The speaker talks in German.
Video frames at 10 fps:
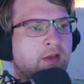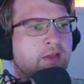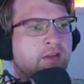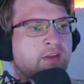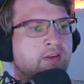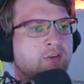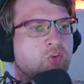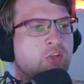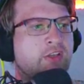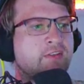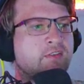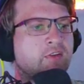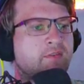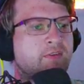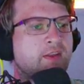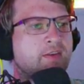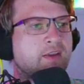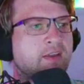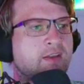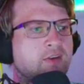Ah, ich hätte schießen sollen, während
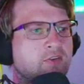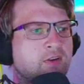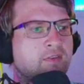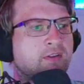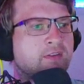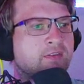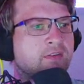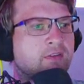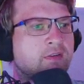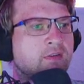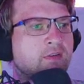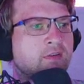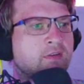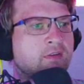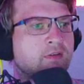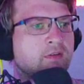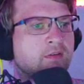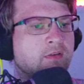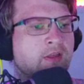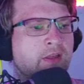ihr redet, oder was?
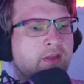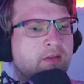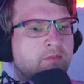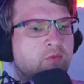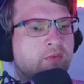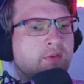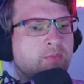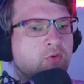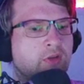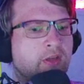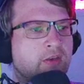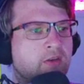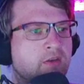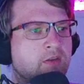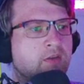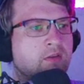Hä? Wo ist der Bogen?